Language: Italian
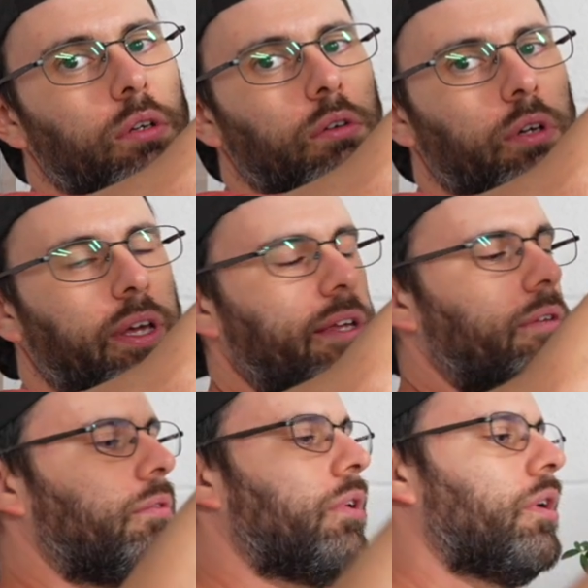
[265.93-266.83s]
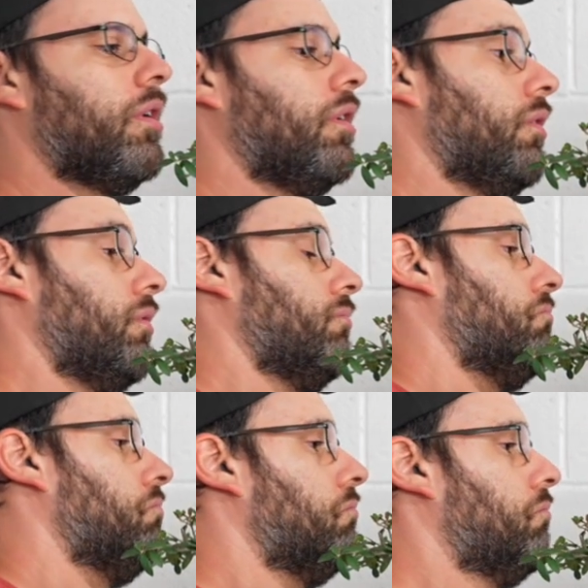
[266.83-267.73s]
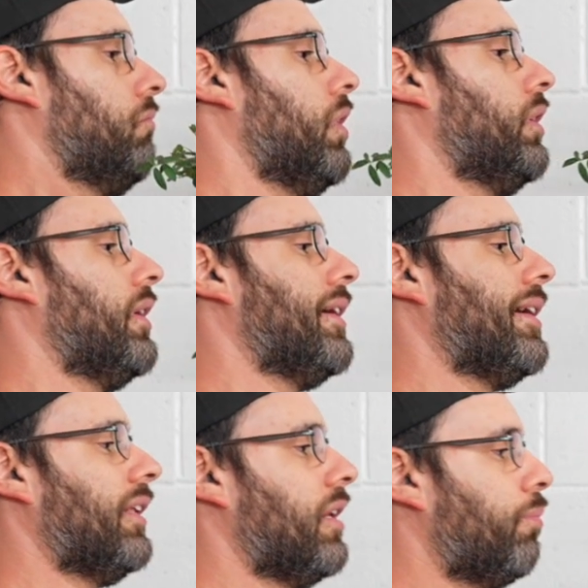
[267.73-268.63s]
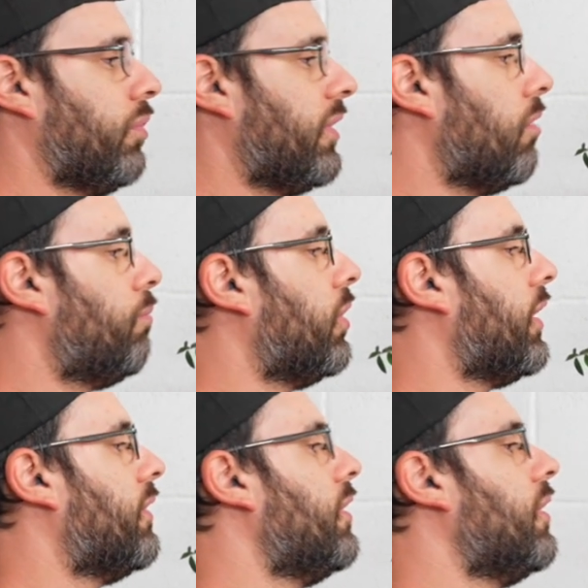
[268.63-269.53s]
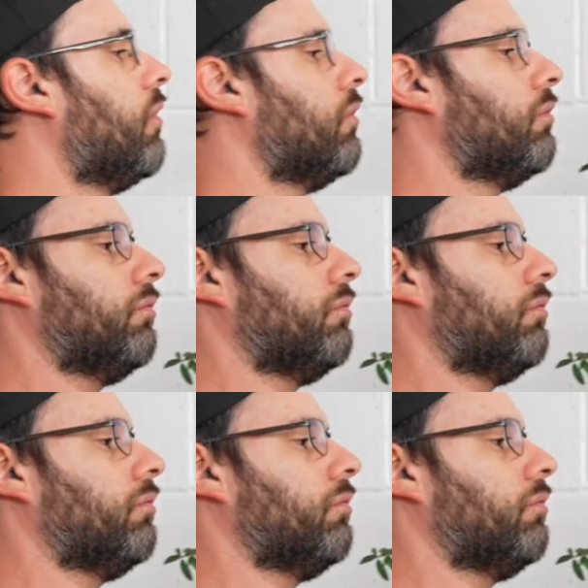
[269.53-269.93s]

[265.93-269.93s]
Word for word: ok? è da, da riportare un pochettino